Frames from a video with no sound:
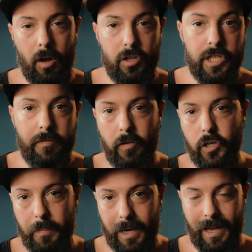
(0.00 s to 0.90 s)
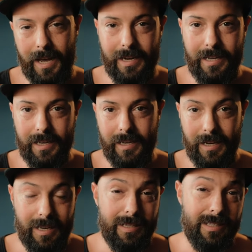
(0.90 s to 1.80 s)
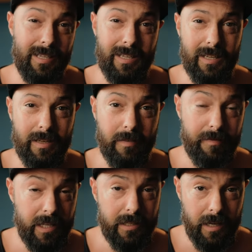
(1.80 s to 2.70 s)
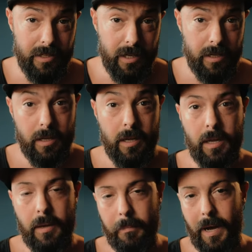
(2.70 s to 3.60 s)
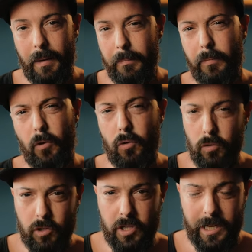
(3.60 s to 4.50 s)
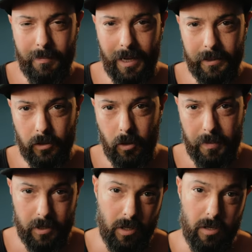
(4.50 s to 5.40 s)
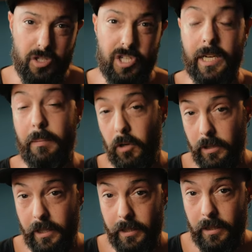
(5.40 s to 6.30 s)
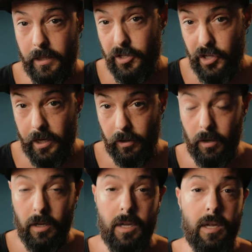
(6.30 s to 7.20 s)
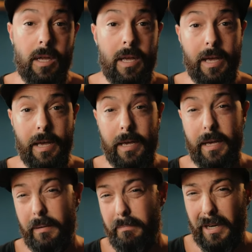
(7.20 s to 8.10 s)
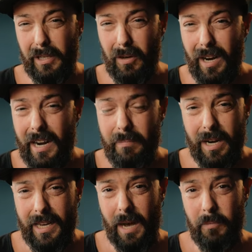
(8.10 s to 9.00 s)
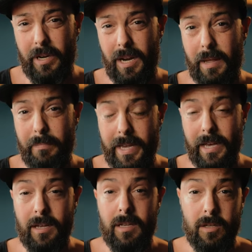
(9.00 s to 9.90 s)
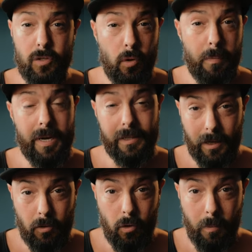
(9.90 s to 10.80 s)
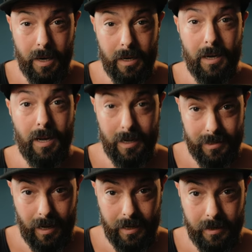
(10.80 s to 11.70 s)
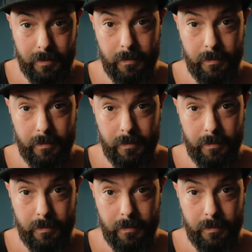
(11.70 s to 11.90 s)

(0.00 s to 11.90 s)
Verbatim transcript: Oggi vi voglio parlare di lenti vintage ma con un uso cinematico, perciò cinemolded in gergo e In particolare parliamo delle mie Super Takumar Asai